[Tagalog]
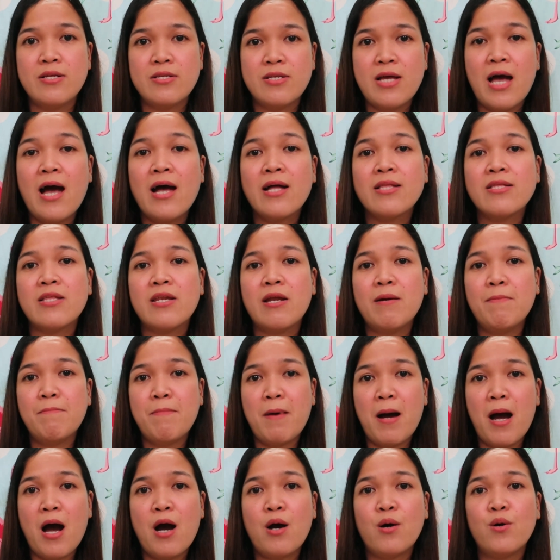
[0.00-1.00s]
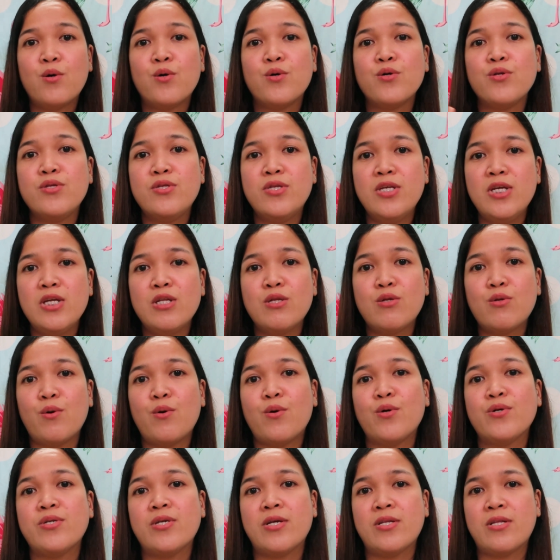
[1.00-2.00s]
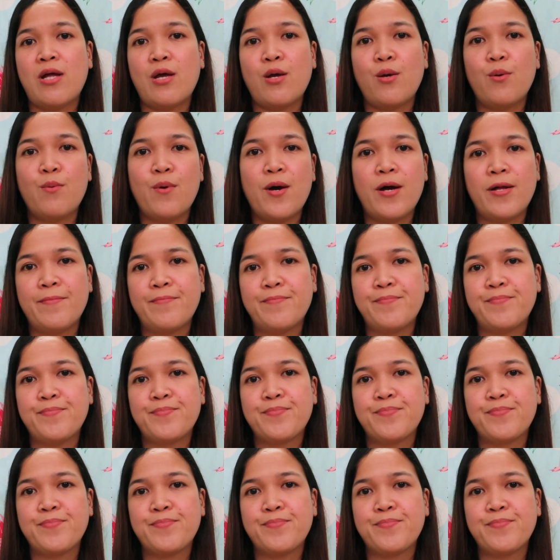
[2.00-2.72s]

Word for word: sa trabaho dito sa Taiwan.